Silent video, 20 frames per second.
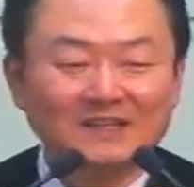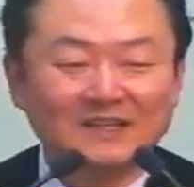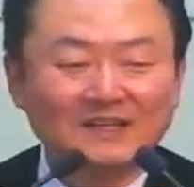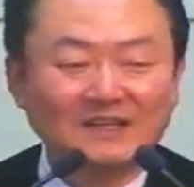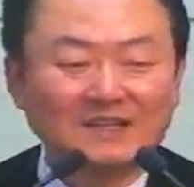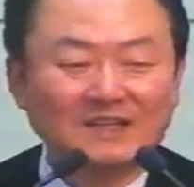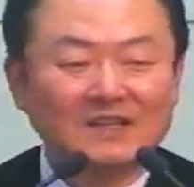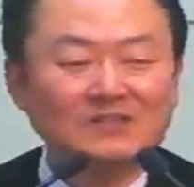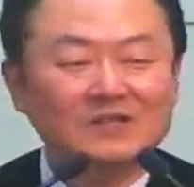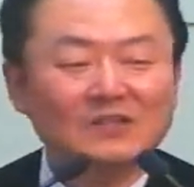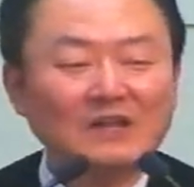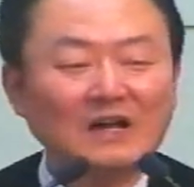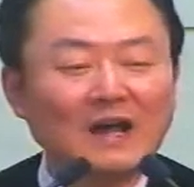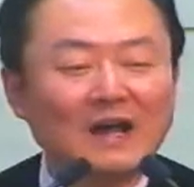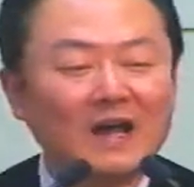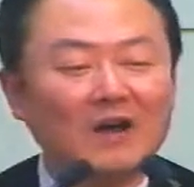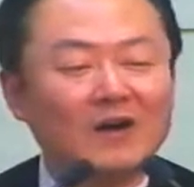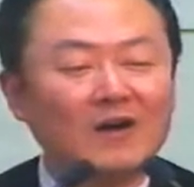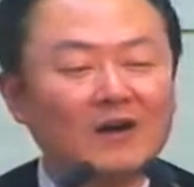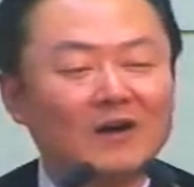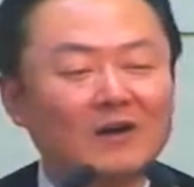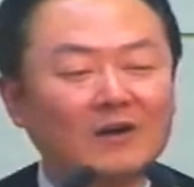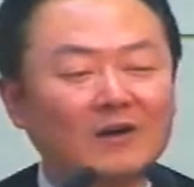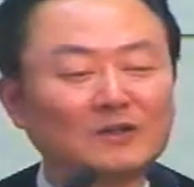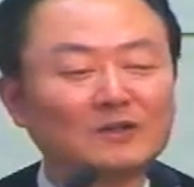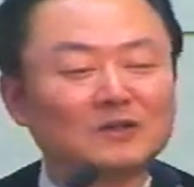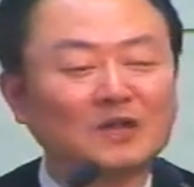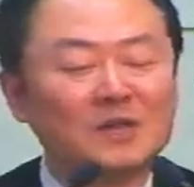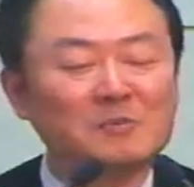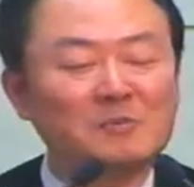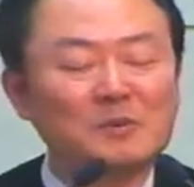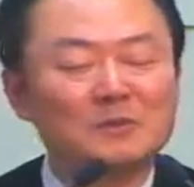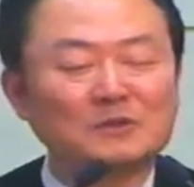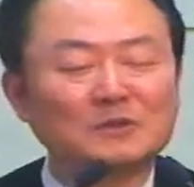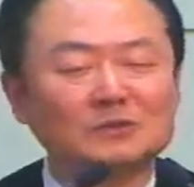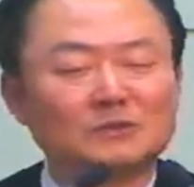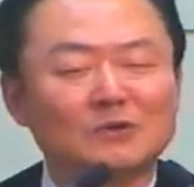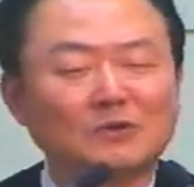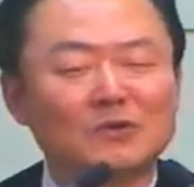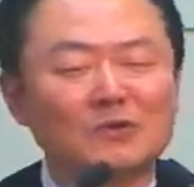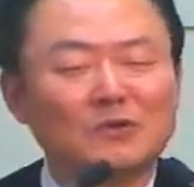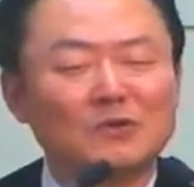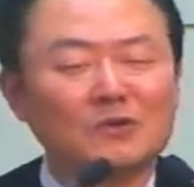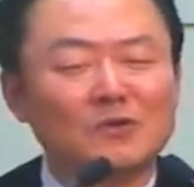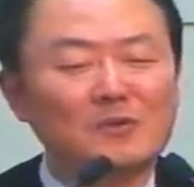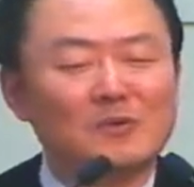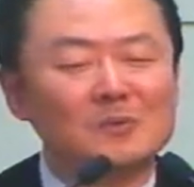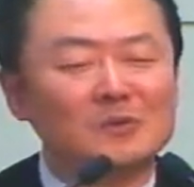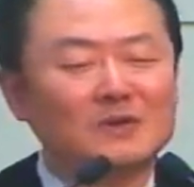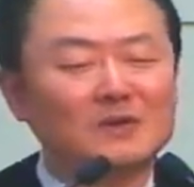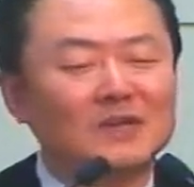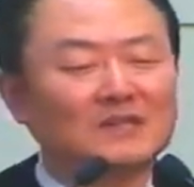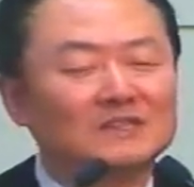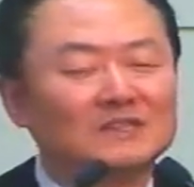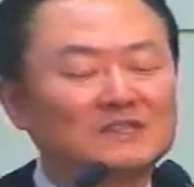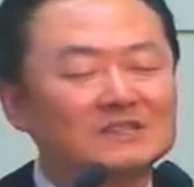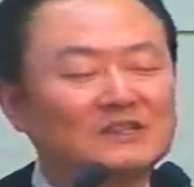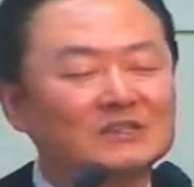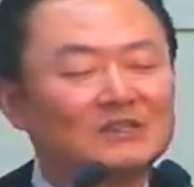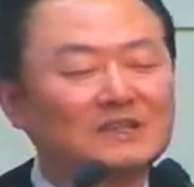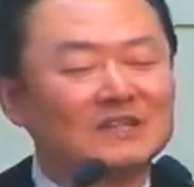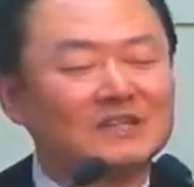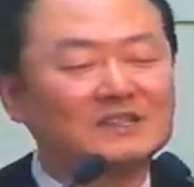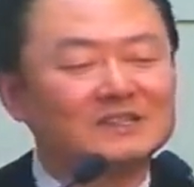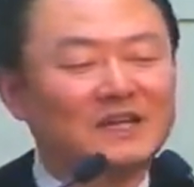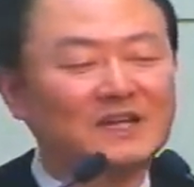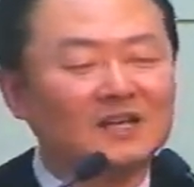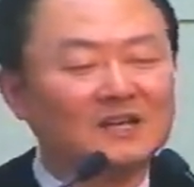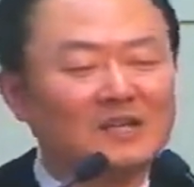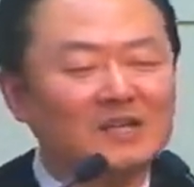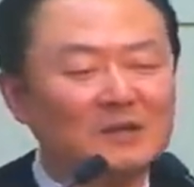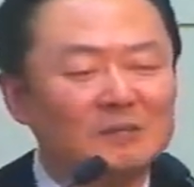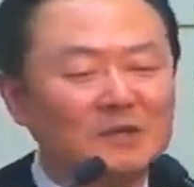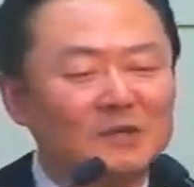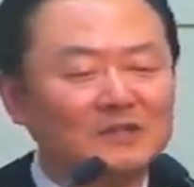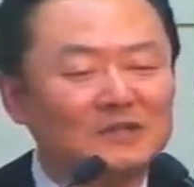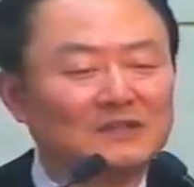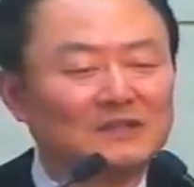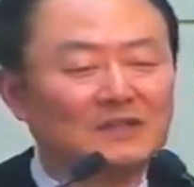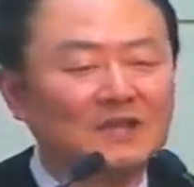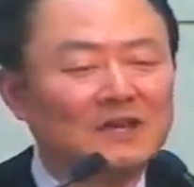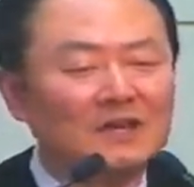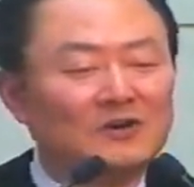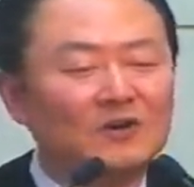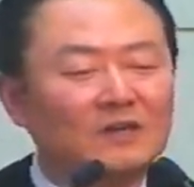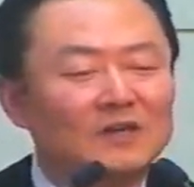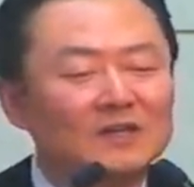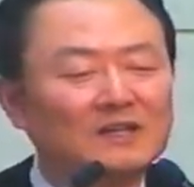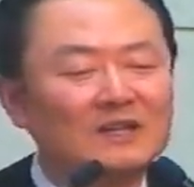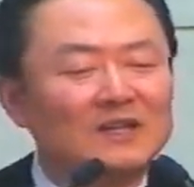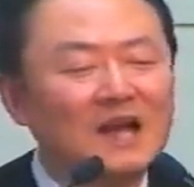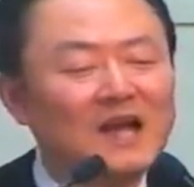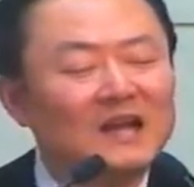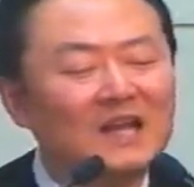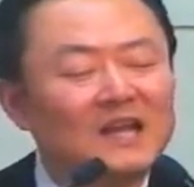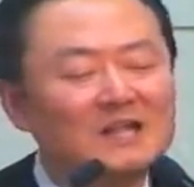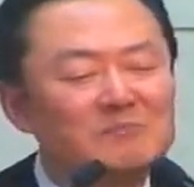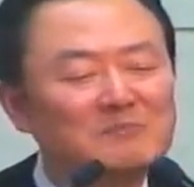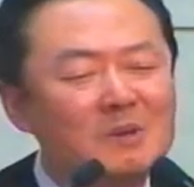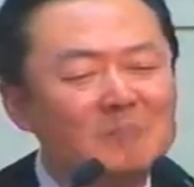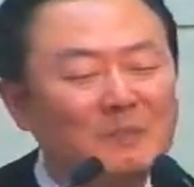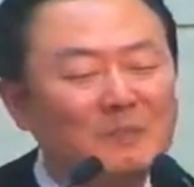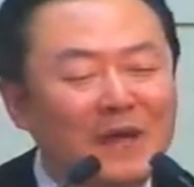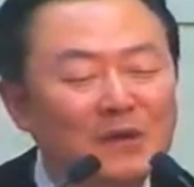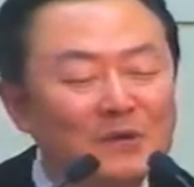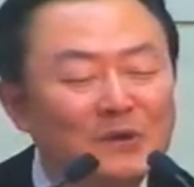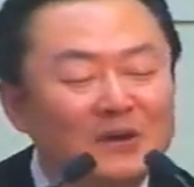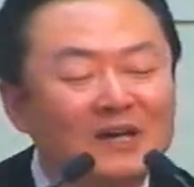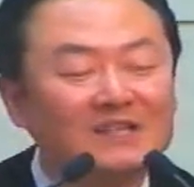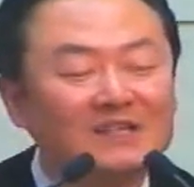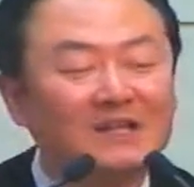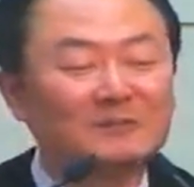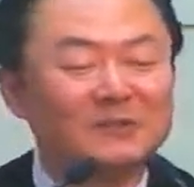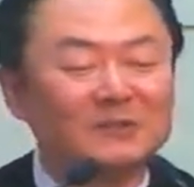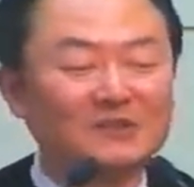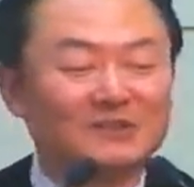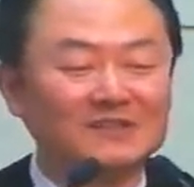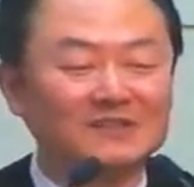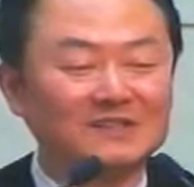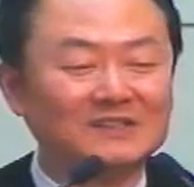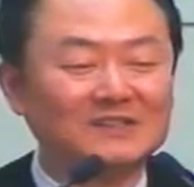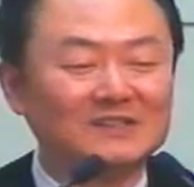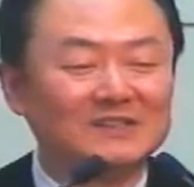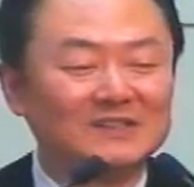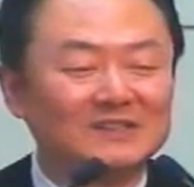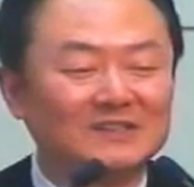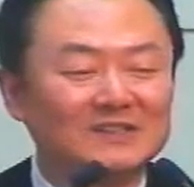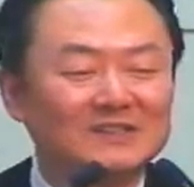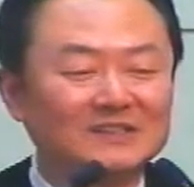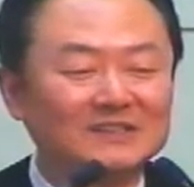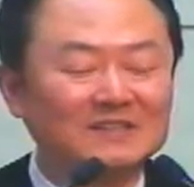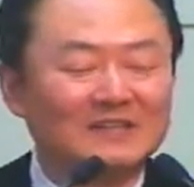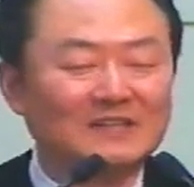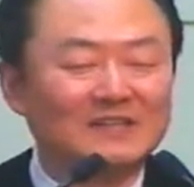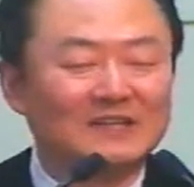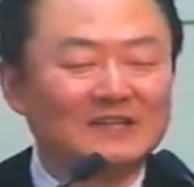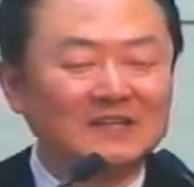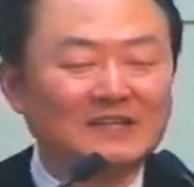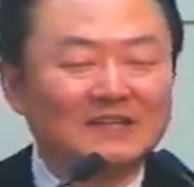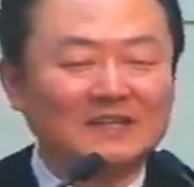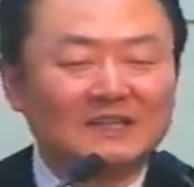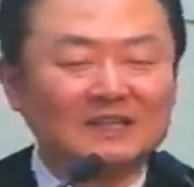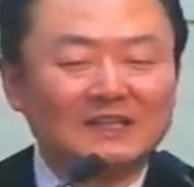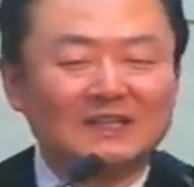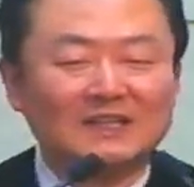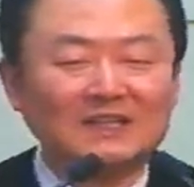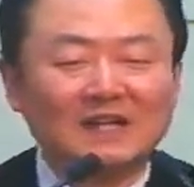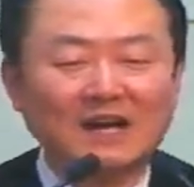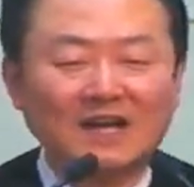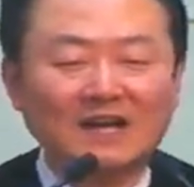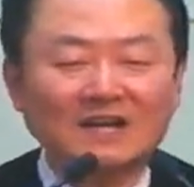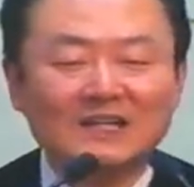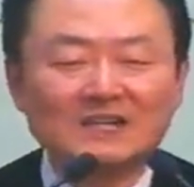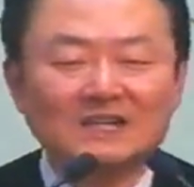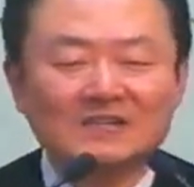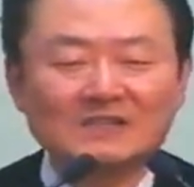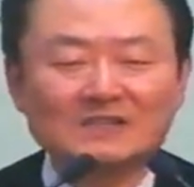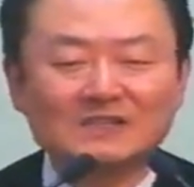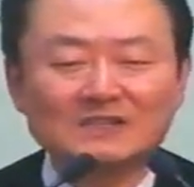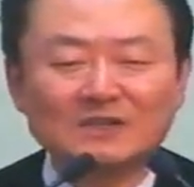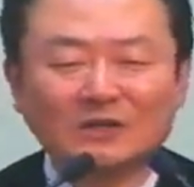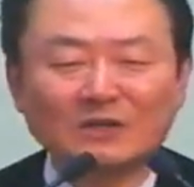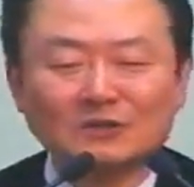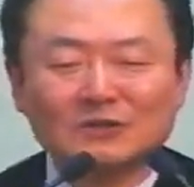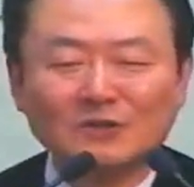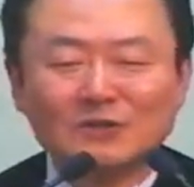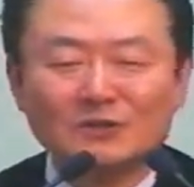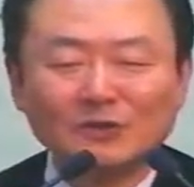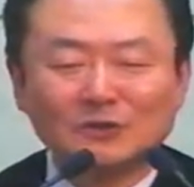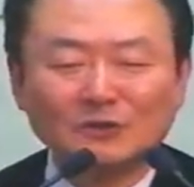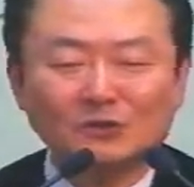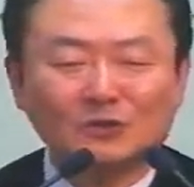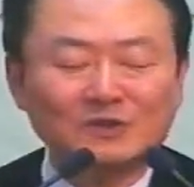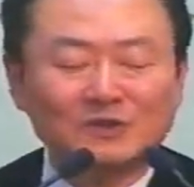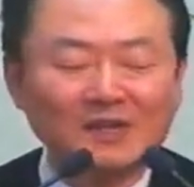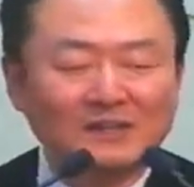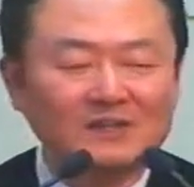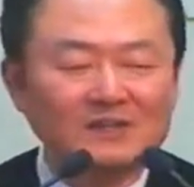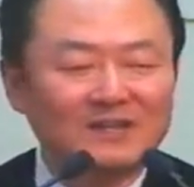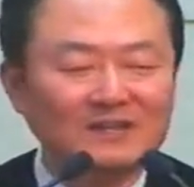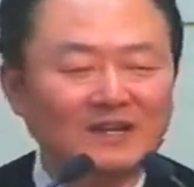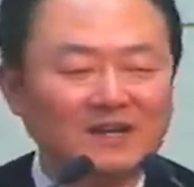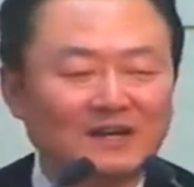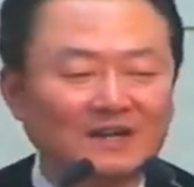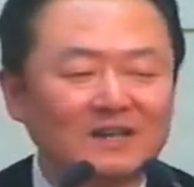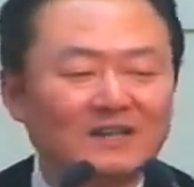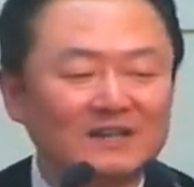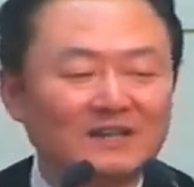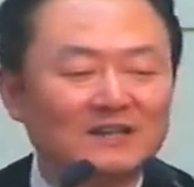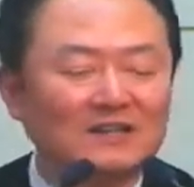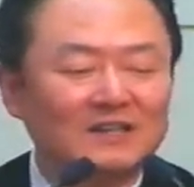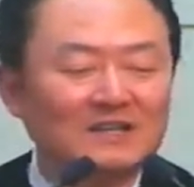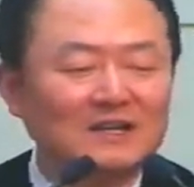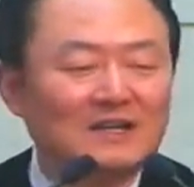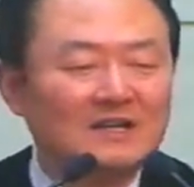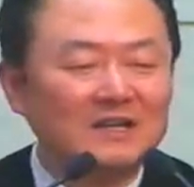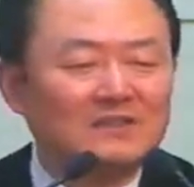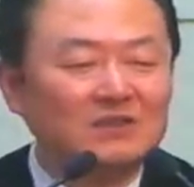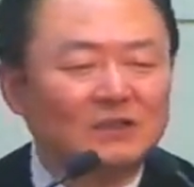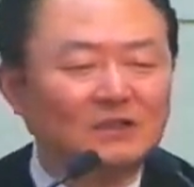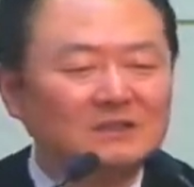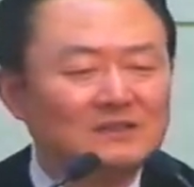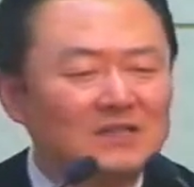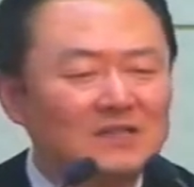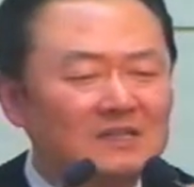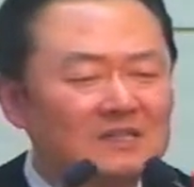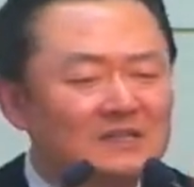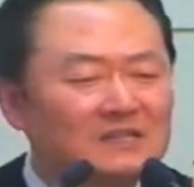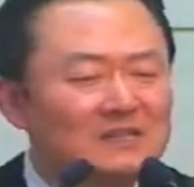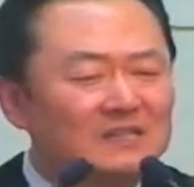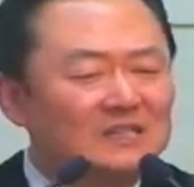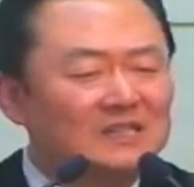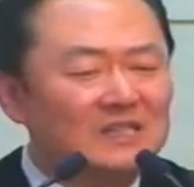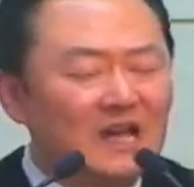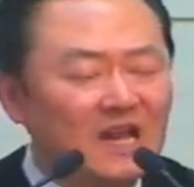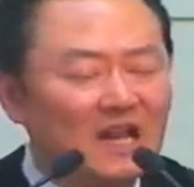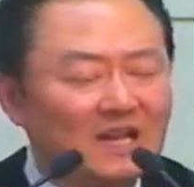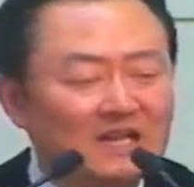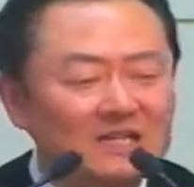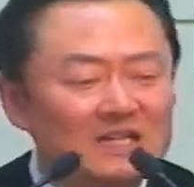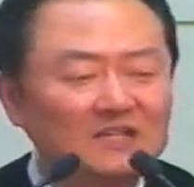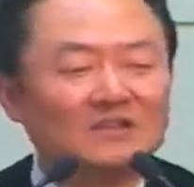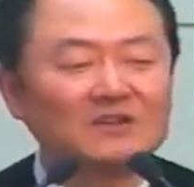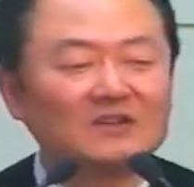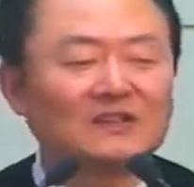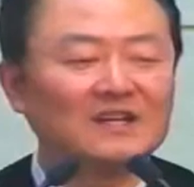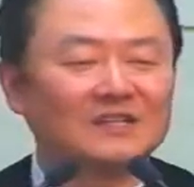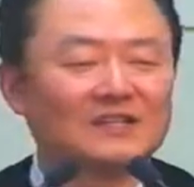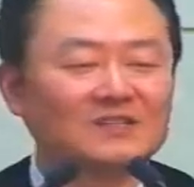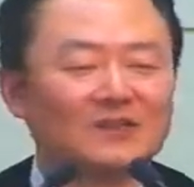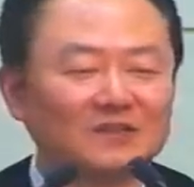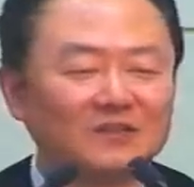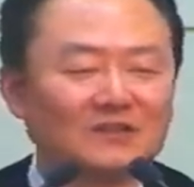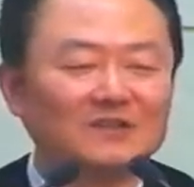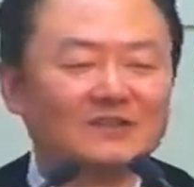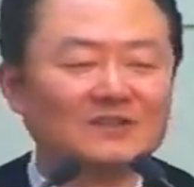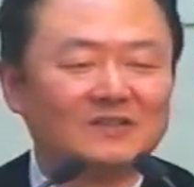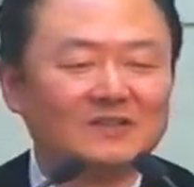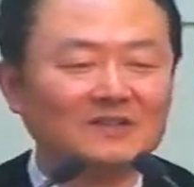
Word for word: 그래서 어떻게 보면 솔로몬의 증언에 의하게 되면은 거기에는 하나님의 배려가 담겨져 있는 거예요. 네가 할 일은 성전 건축이 아니라 전쟁을 잘 이겨내서